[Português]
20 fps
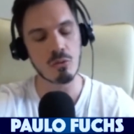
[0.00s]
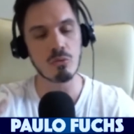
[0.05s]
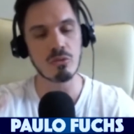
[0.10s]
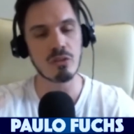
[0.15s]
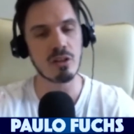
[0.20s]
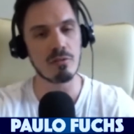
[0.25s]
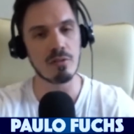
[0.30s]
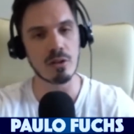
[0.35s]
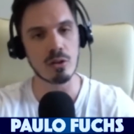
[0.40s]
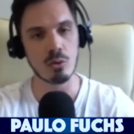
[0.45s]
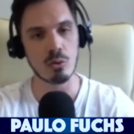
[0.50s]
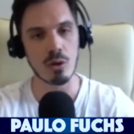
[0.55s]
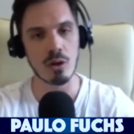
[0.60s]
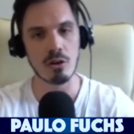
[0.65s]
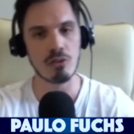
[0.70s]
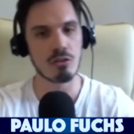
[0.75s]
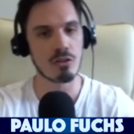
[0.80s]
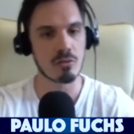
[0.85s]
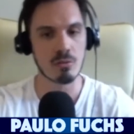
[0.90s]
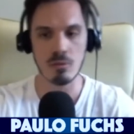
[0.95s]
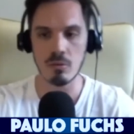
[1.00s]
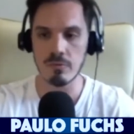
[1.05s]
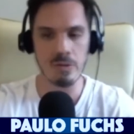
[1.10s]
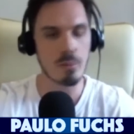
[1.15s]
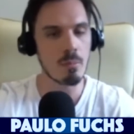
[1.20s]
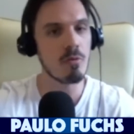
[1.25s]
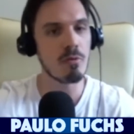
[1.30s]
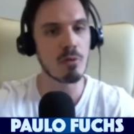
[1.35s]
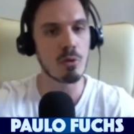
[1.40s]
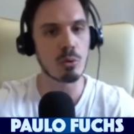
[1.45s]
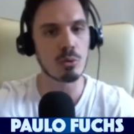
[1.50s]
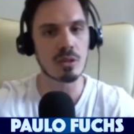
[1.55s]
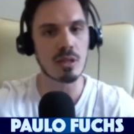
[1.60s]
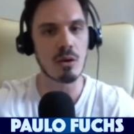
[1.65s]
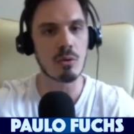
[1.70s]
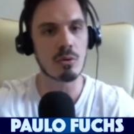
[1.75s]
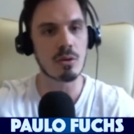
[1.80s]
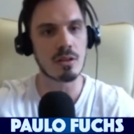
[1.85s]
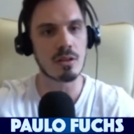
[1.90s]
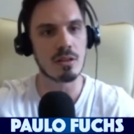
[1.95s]
conservadora de vamos
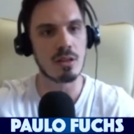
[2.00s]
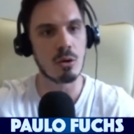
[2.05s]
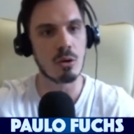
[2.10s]
voltar ao que